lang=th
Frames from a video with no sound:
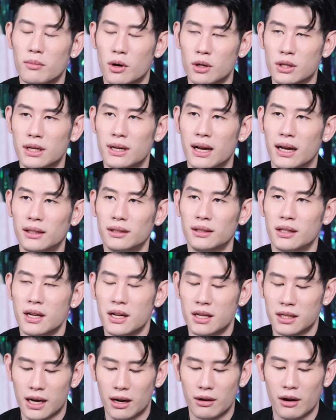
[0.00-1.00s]
เพราะฉะนั้น
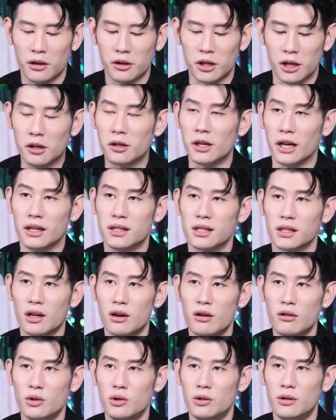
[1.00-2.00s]
ชาวราศีสิงห์จะ
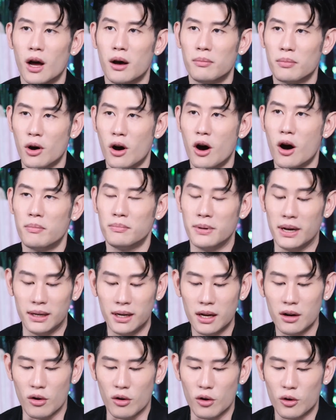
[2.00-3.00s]
ต้องรอบคอบใน
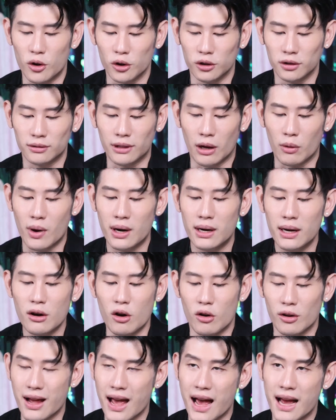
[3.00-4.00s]
เรื่องของคนแต่ว่าเรื่อง
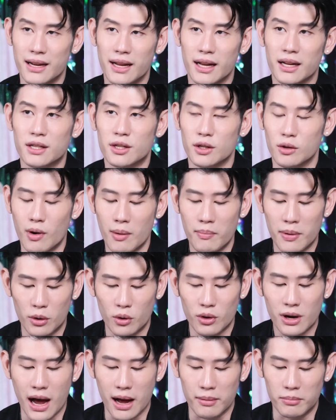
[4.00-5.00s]
ของงานเนี่ยถือว่าเป็น
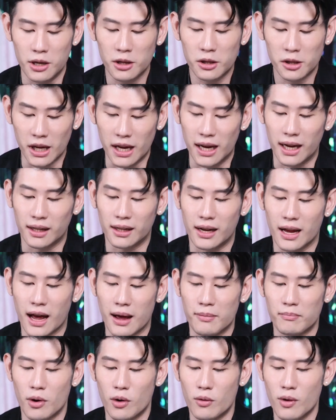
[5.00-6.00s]
โอกาสพิเศษนะค
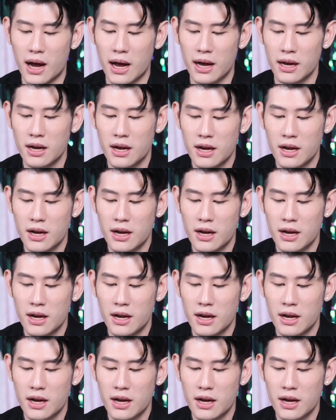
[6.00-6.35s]
รับเพราะว่า